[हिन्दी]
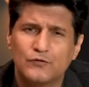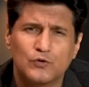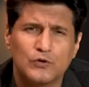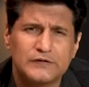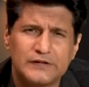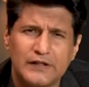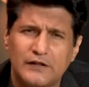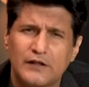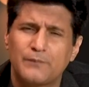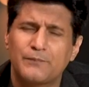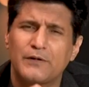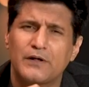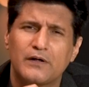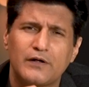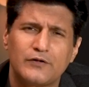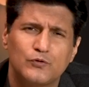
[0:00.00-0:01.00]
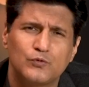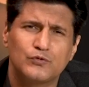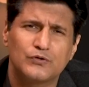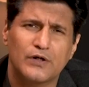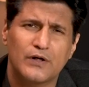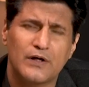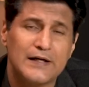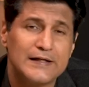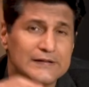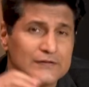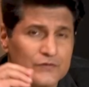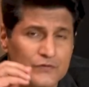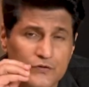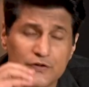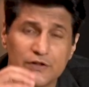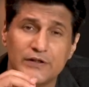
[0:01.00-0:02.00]
इसको सेटअप करना यूज़ करना
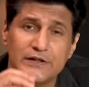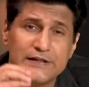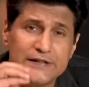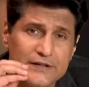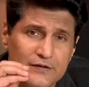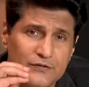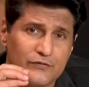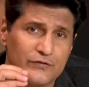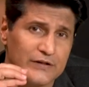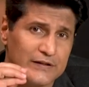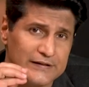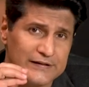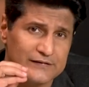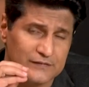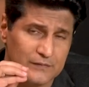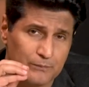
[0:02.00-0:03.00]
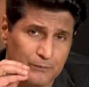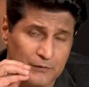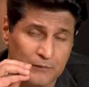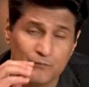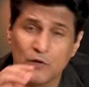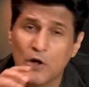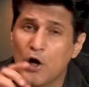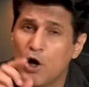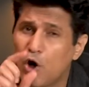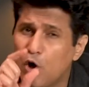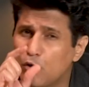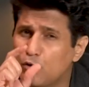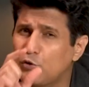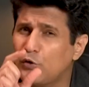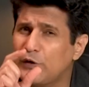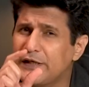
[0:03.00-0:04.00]
इज़ रियली रियली सिंपल
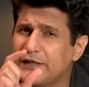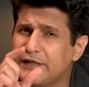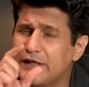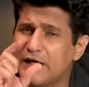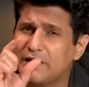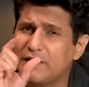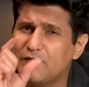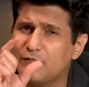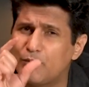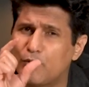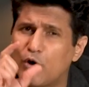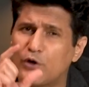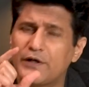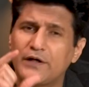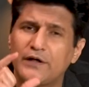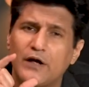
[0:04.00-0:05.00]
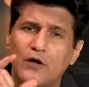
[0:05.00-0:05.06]
और उन्होंने किया दे ब्रॉट इट